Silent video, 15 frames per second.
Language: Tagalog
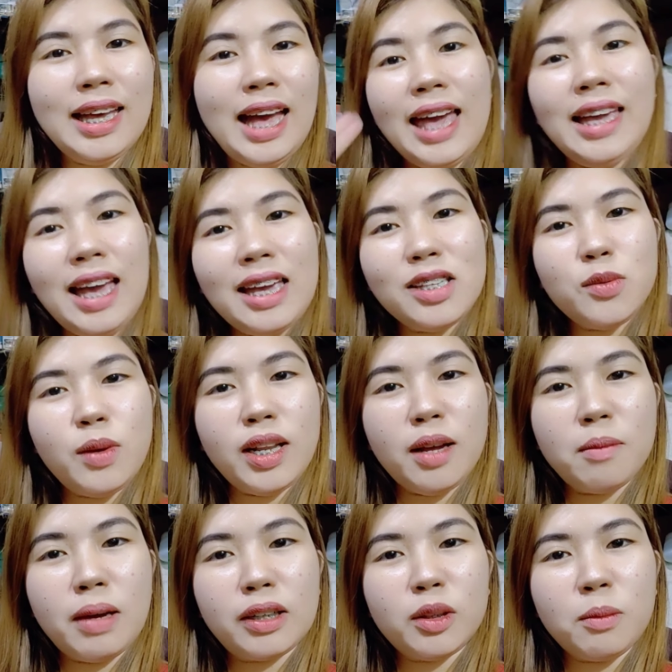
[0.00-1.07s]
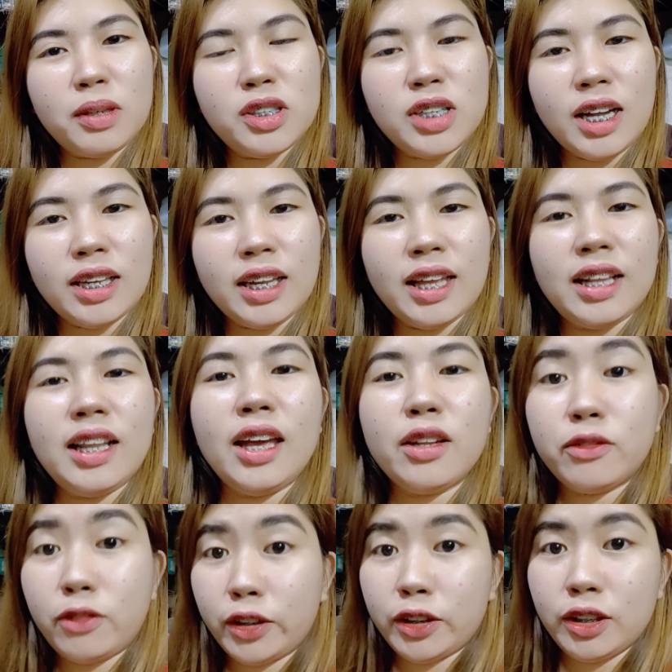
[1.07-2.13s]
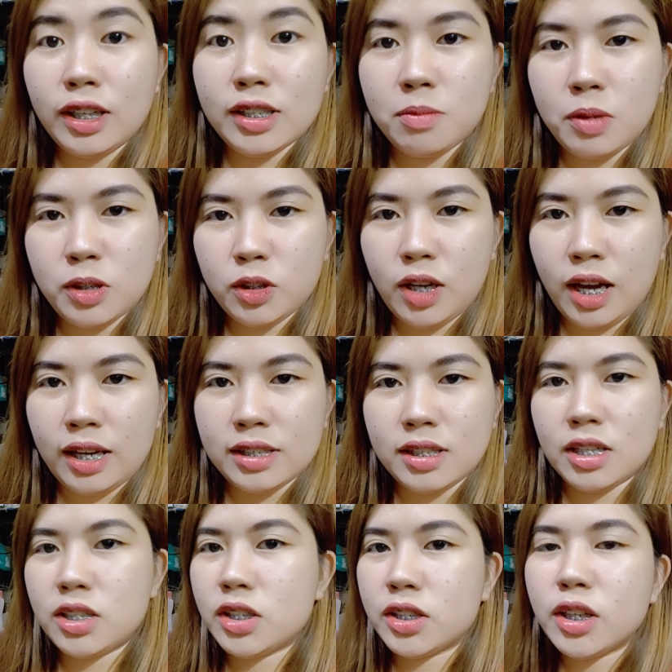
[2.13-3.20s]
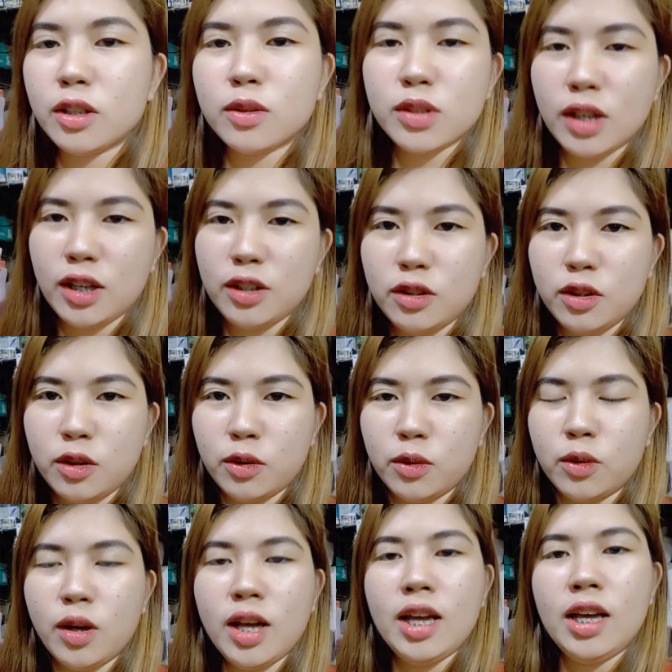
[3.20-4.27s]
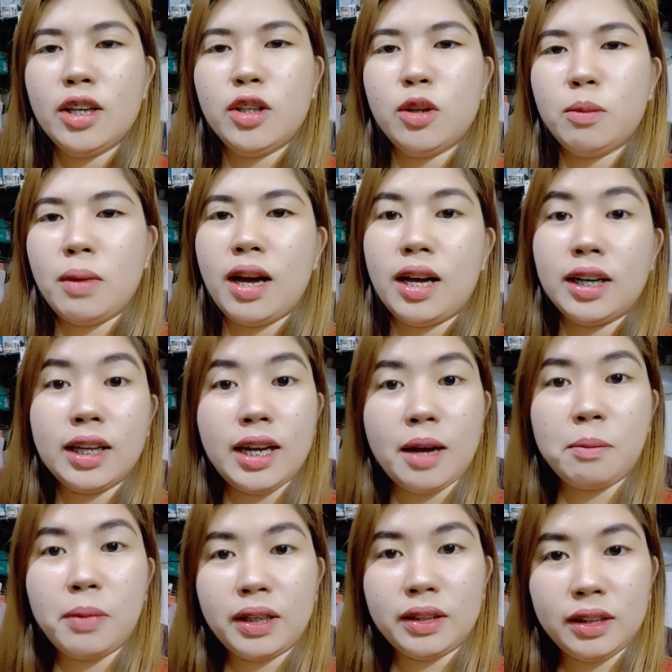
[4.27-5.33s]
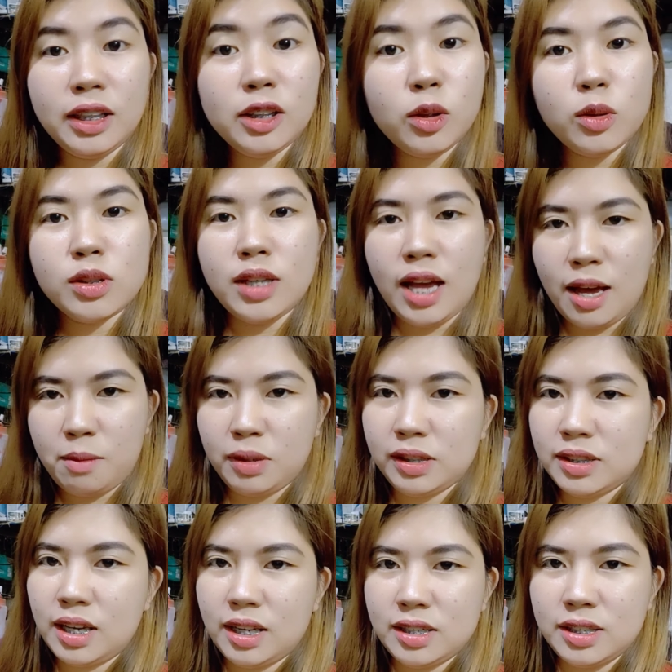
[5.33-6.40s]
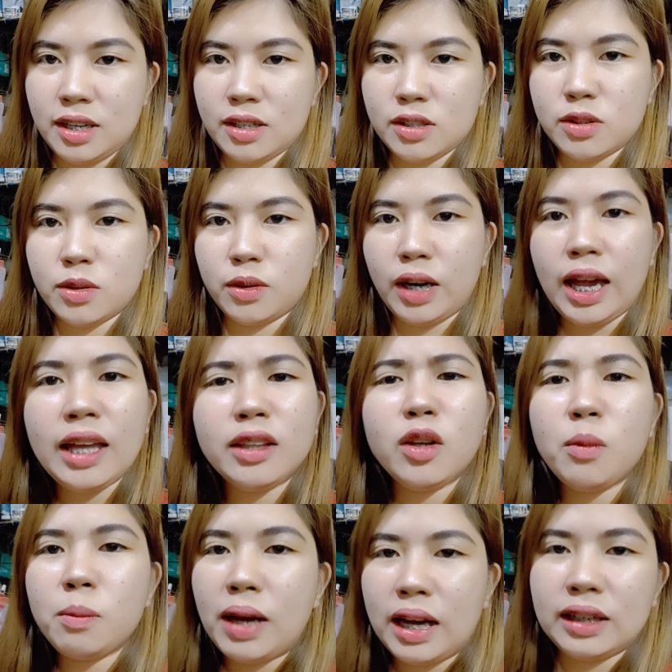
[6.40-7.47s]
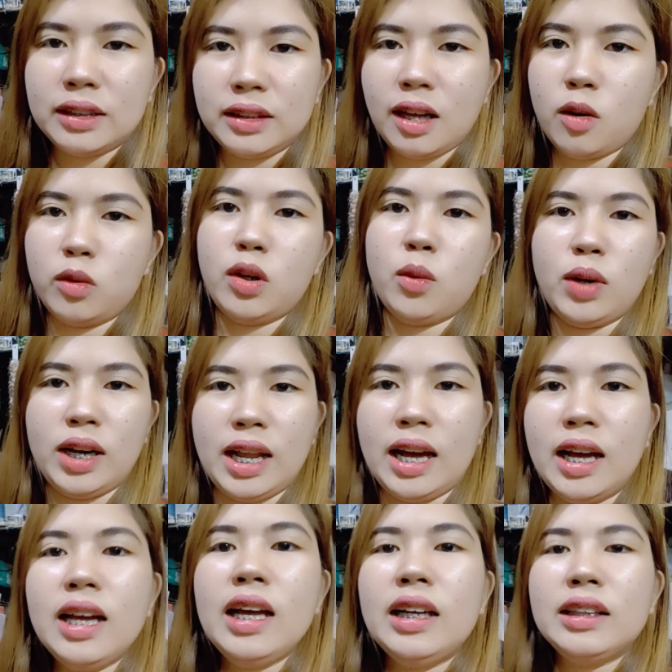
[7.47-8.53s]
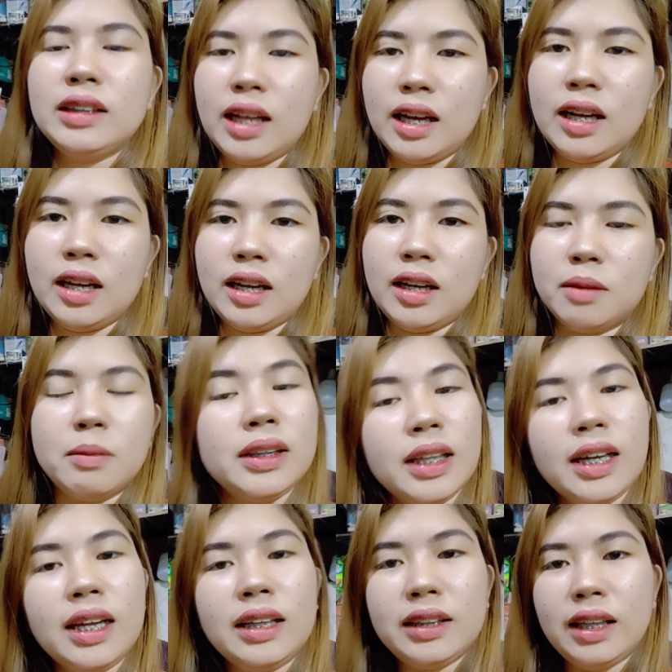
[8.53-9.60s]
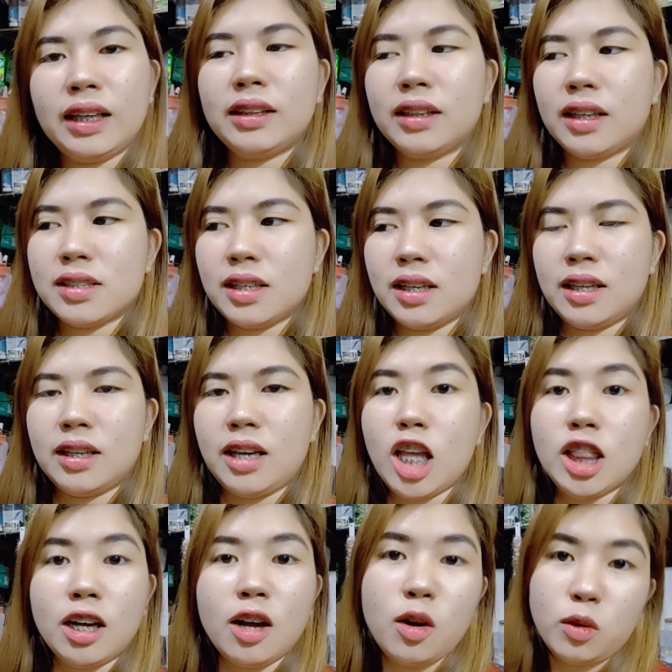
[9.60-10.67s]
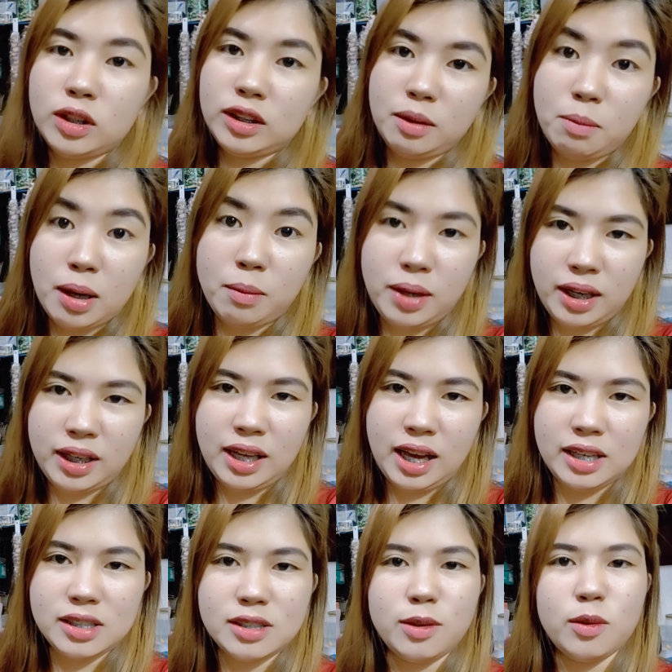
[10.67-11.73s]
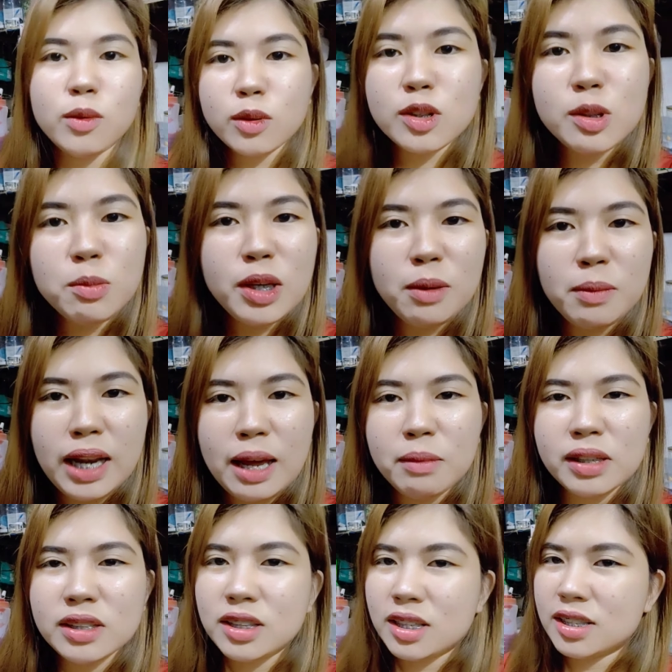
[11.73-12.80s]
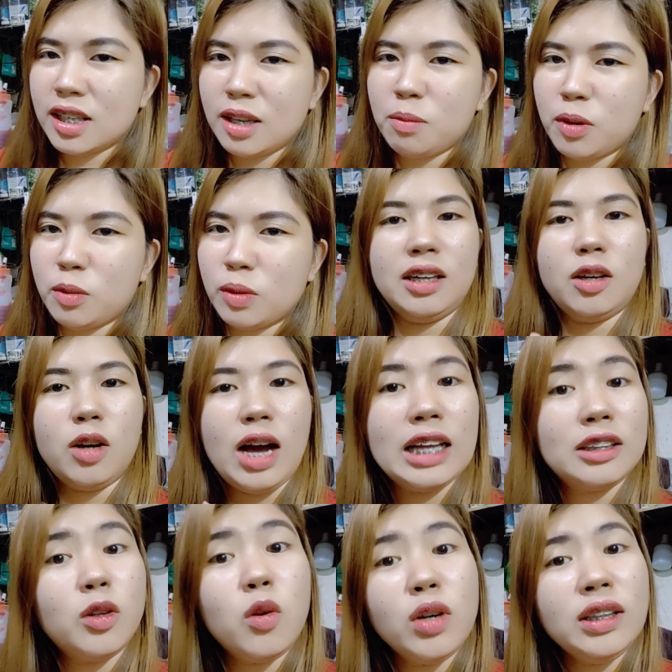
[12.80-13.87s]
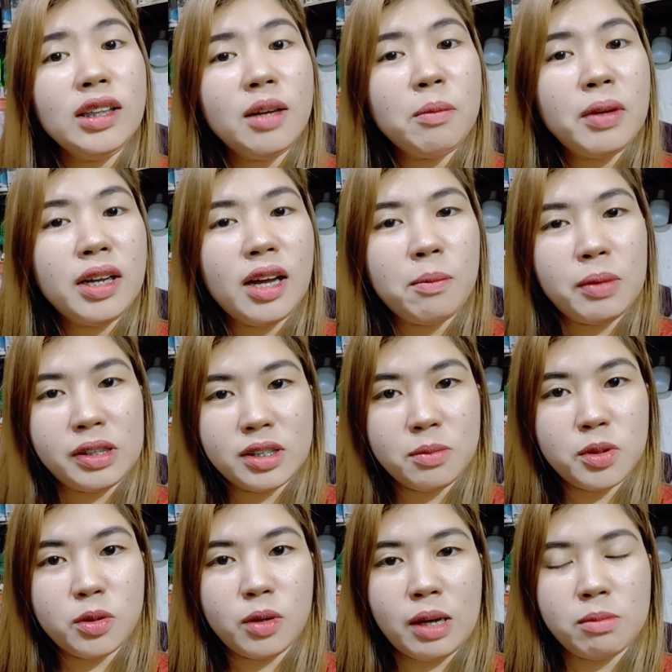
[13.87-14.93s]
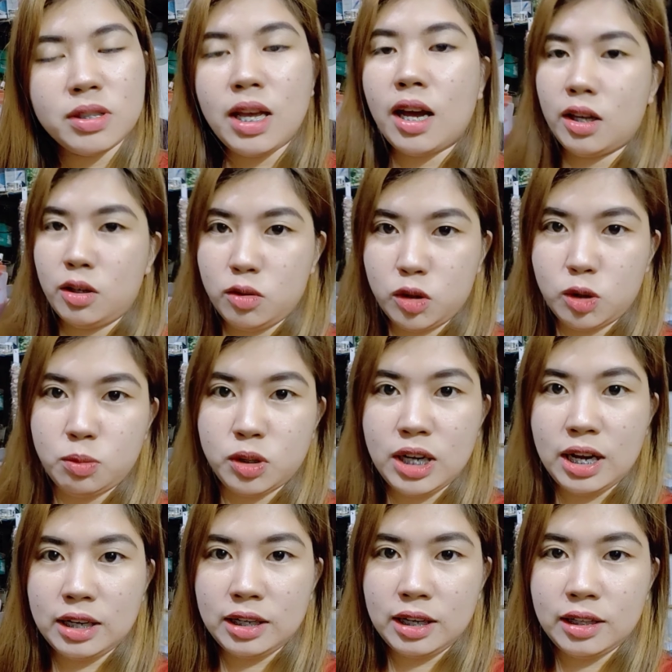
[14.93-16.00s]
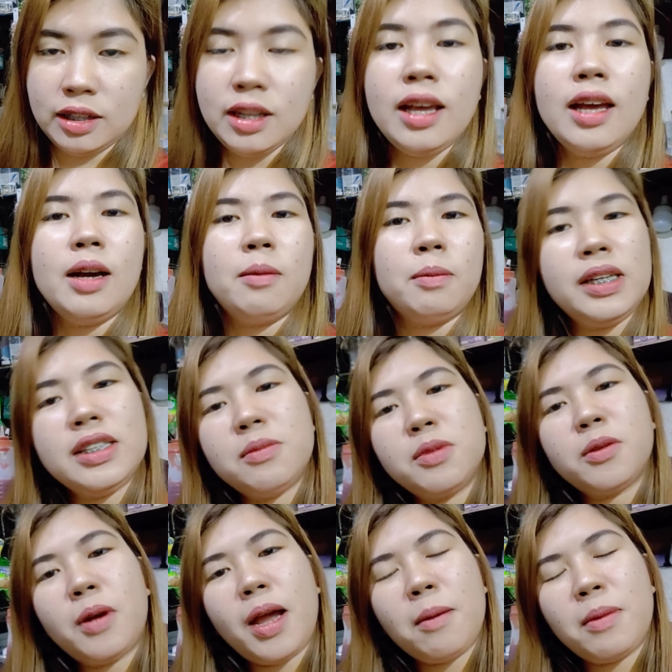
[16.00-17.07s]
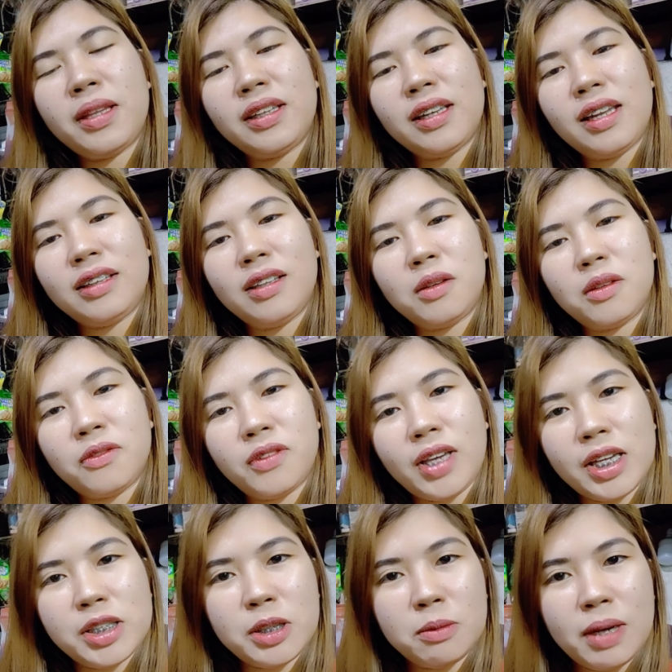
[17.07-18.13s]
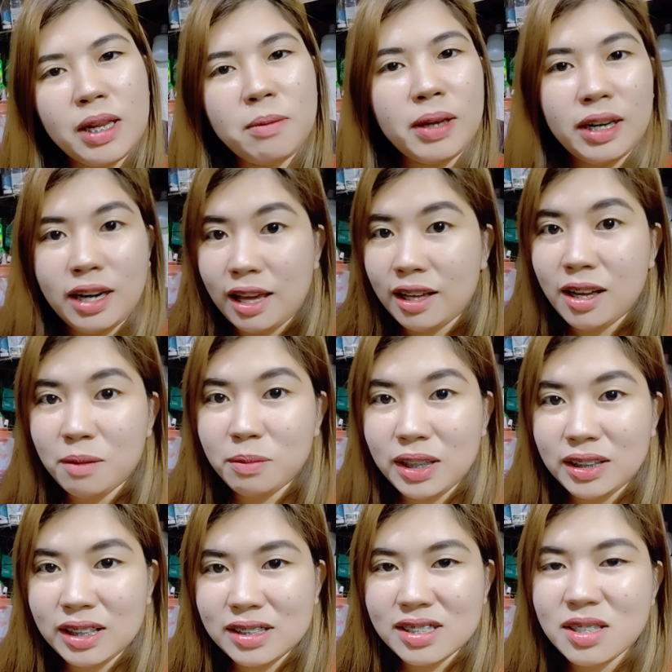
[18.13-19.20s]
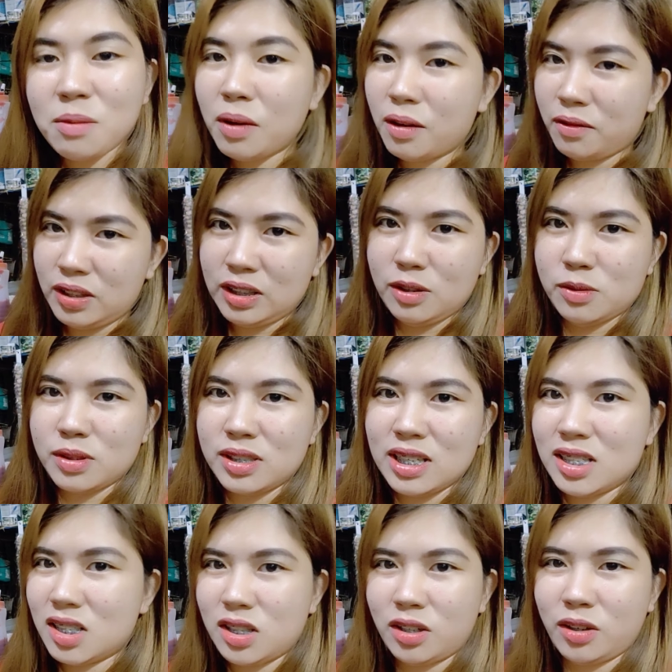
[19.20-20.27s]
guys, welcome back to my channel and for today's video guys, isa-share ko sa inyo yung mga kaganapan dito sa aming sari-sari store and kung bakit ako nawala ng matagal din kasi ngayon lang ako ulit nagbabalik guys. So kung gusto mo yung malaman, just keep on watching at kung, hindi ka pa nakapag-subscribe sa aking YouTube channel, please subscribe and click the notification bell para like kang updated sa mga videos na isa ko.